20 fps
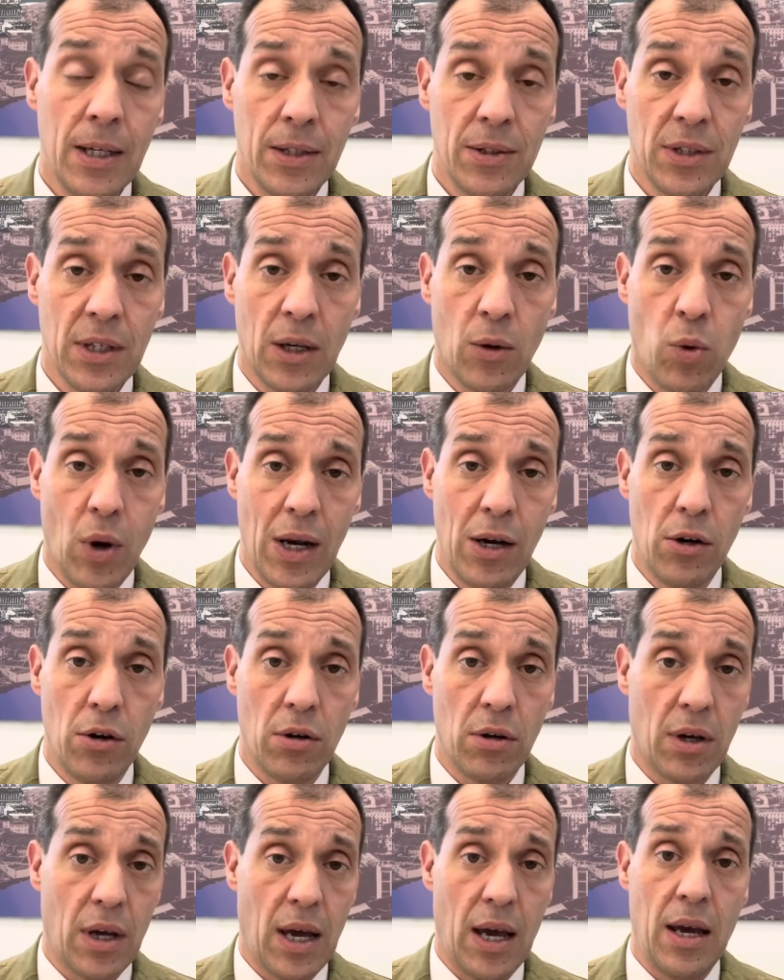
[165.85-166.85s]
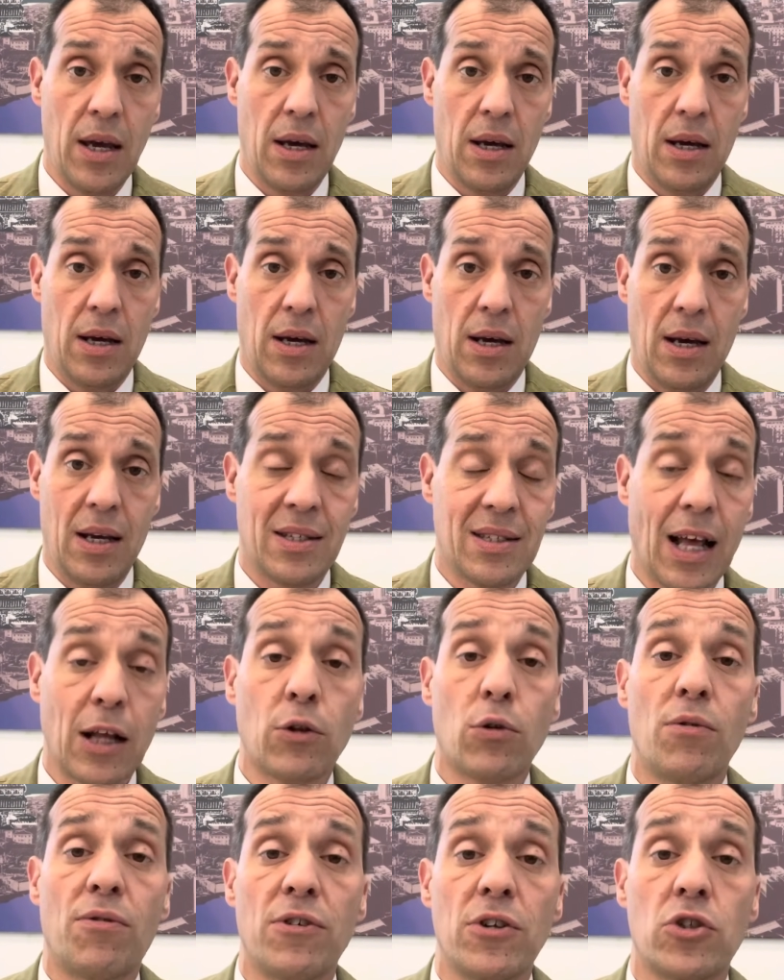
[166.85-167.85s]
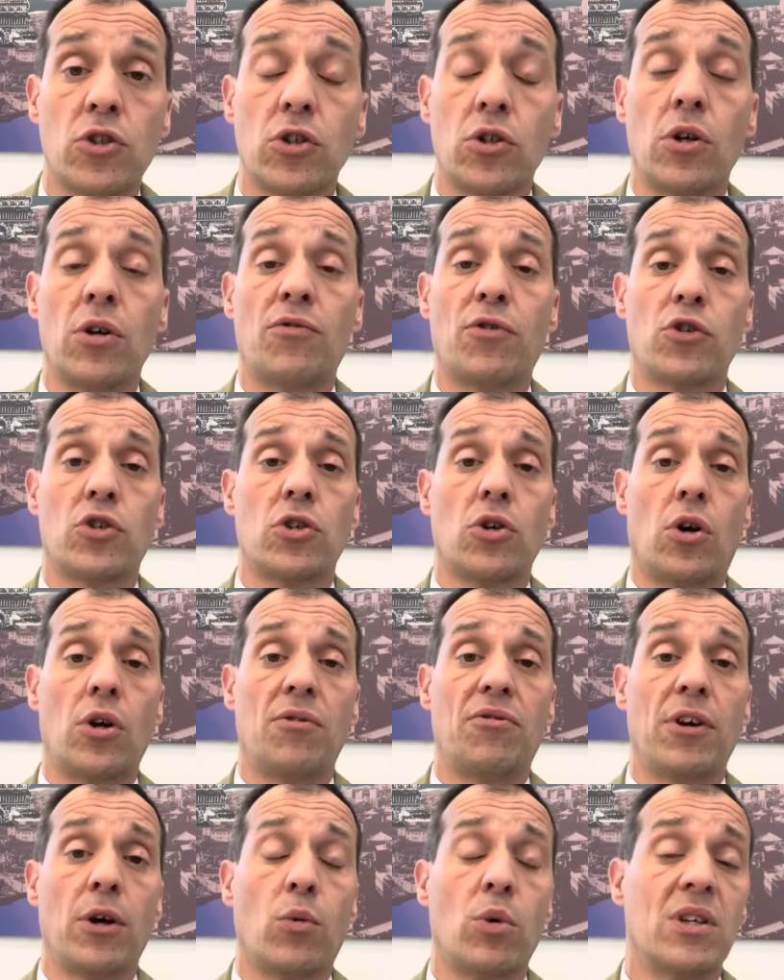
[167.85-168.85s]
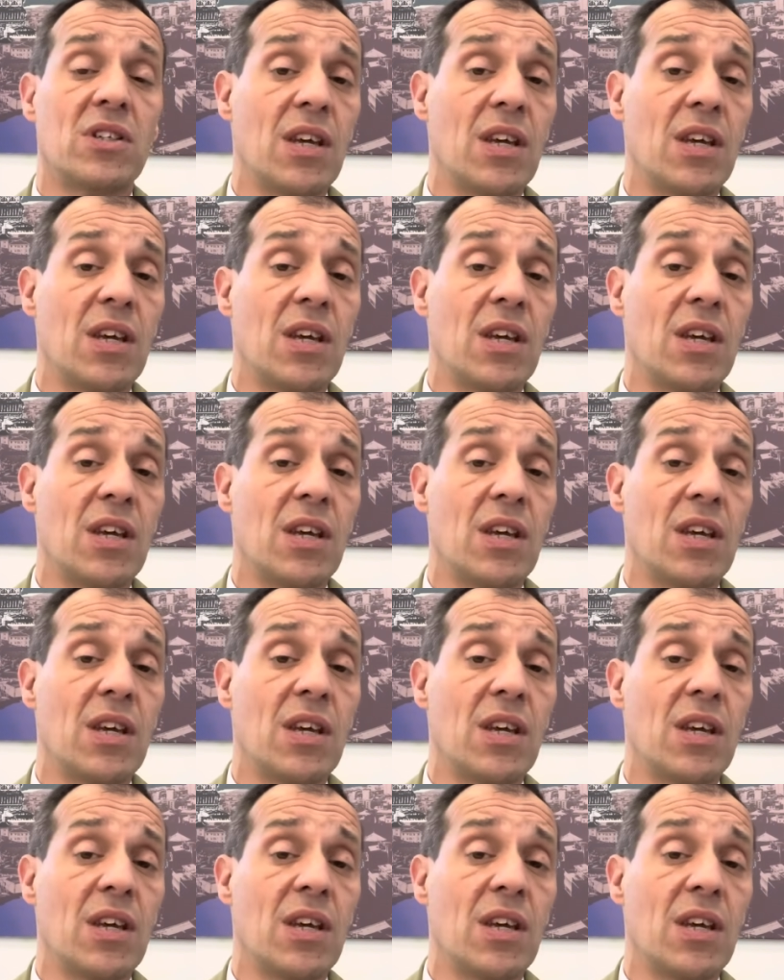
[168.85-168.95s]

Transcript: di quello che eh, è stato il, il Frosinone fin qui.